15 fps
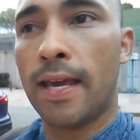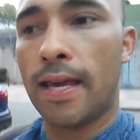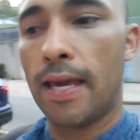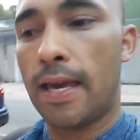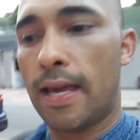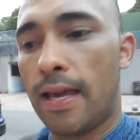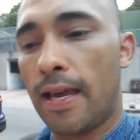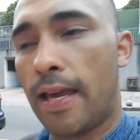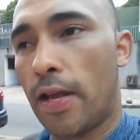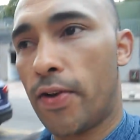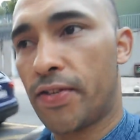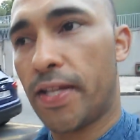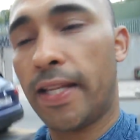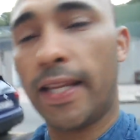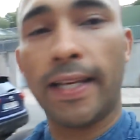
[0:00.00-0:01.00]
Y quiero
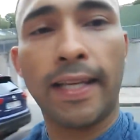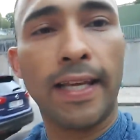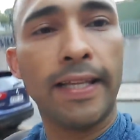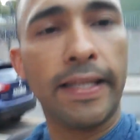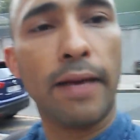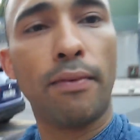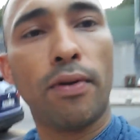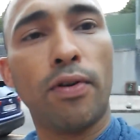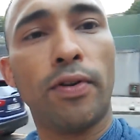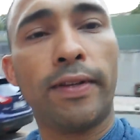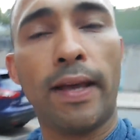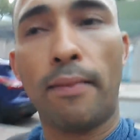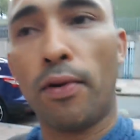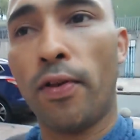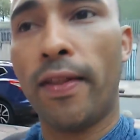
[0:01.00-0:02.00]
decirte quién te habló.
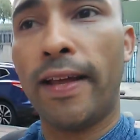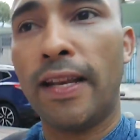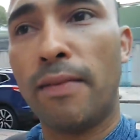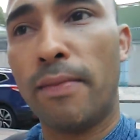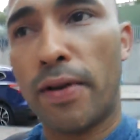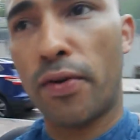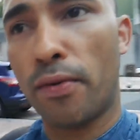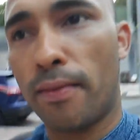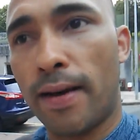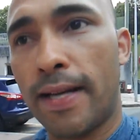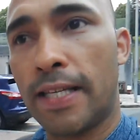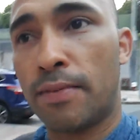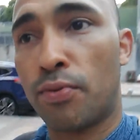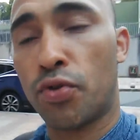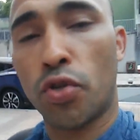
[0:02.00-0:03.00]
Te habló de Mero
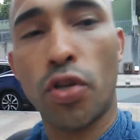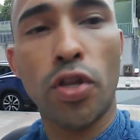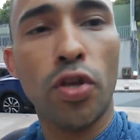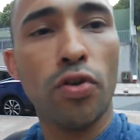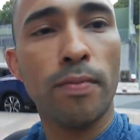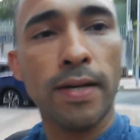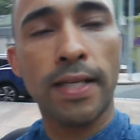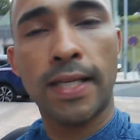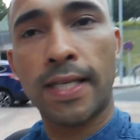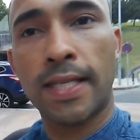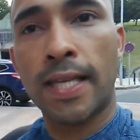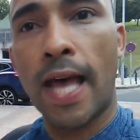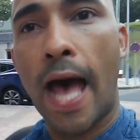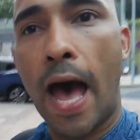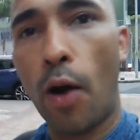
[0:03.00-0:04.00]
lováez profesor de
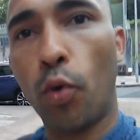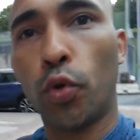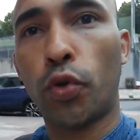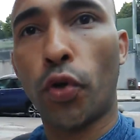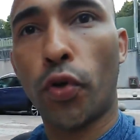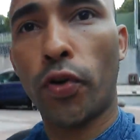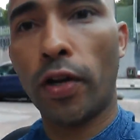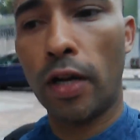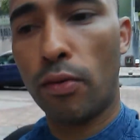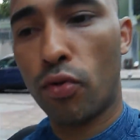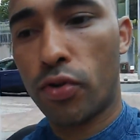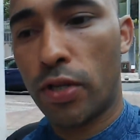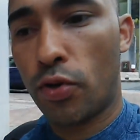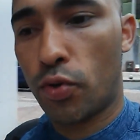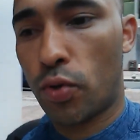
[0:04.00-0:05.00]
idiomas, autor de
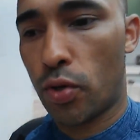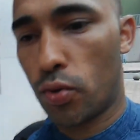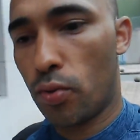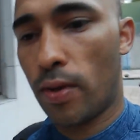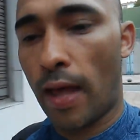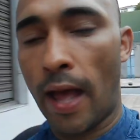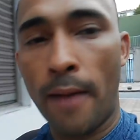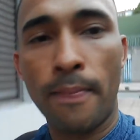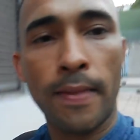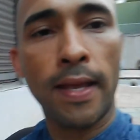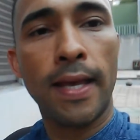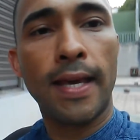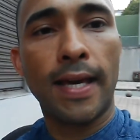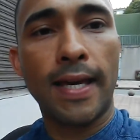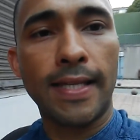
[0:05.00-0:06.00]
libros de autoayuda
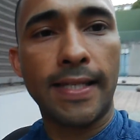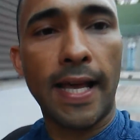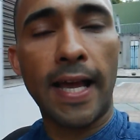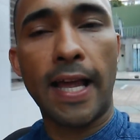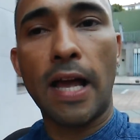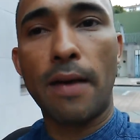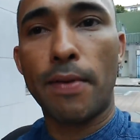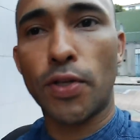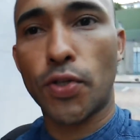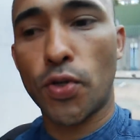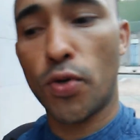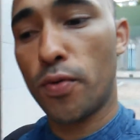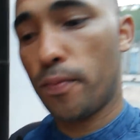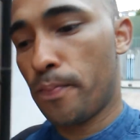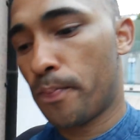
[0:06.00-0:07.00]
que está en
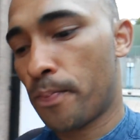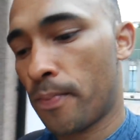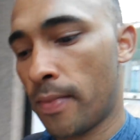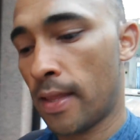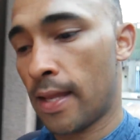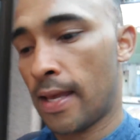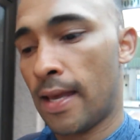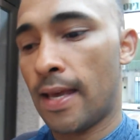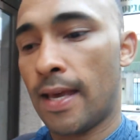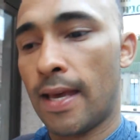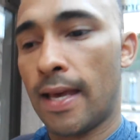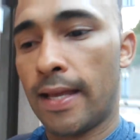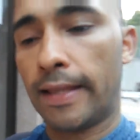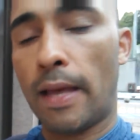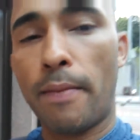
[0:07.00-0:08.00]
Amazon.
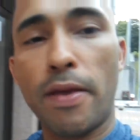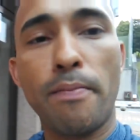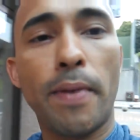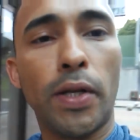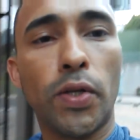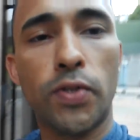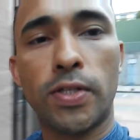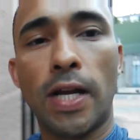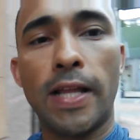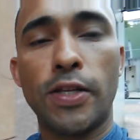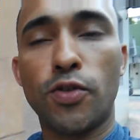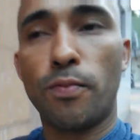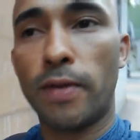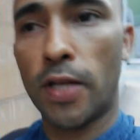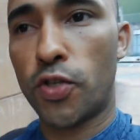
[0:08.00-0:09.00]
También imparto charlas de
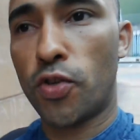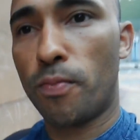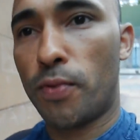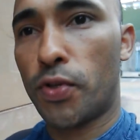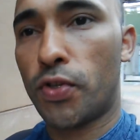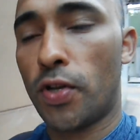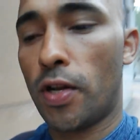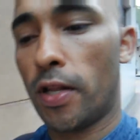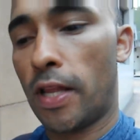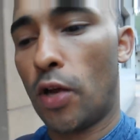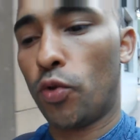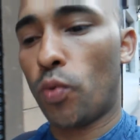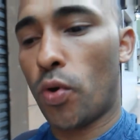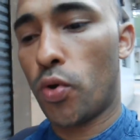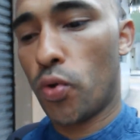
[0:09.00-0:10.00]
superación personal, de
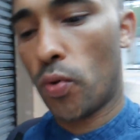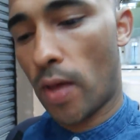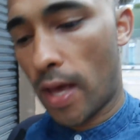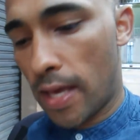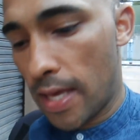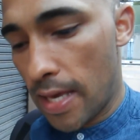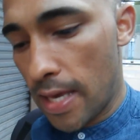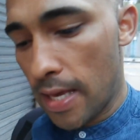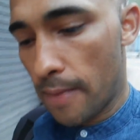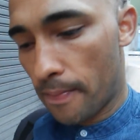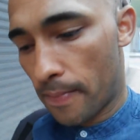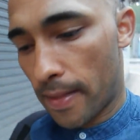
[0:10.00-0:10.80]
autoayuda y,